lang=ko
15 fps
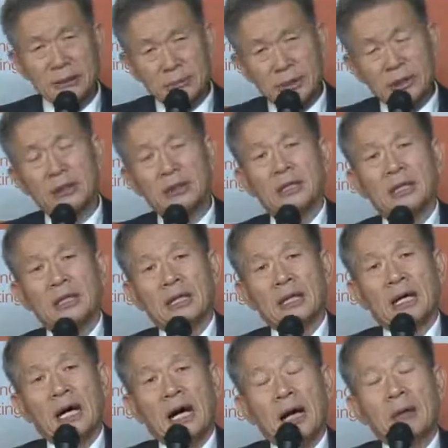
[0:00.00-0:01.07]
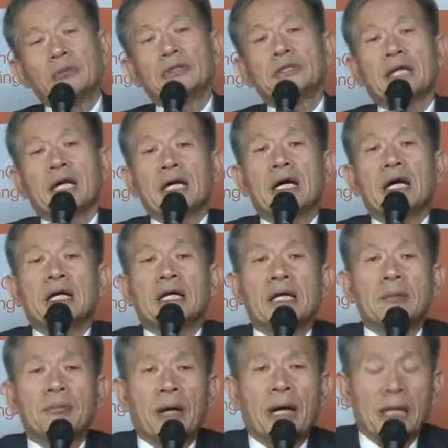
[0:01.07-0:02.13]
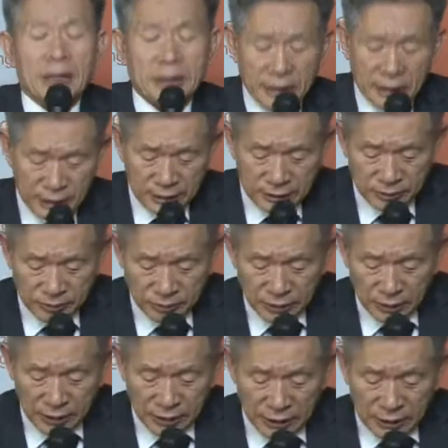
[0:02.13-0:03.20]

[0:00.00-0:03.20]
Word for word: 의미를 한번 생각해 봐야 되는 것입니다.